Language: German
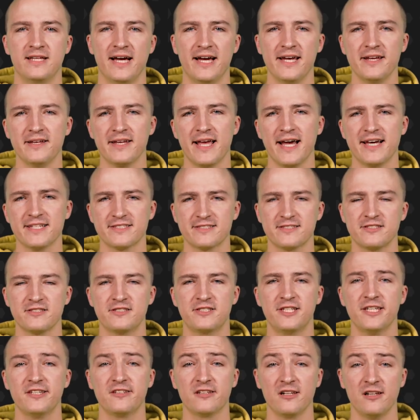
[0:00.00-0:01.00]
Deinen
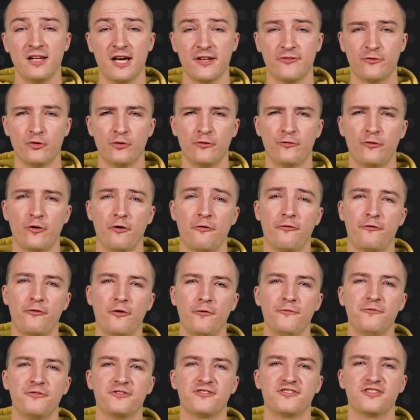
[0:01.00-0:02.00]
ersten Titel hast du vor
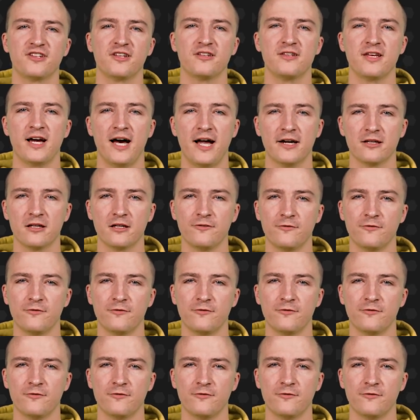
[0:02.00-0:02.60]
15 Jahren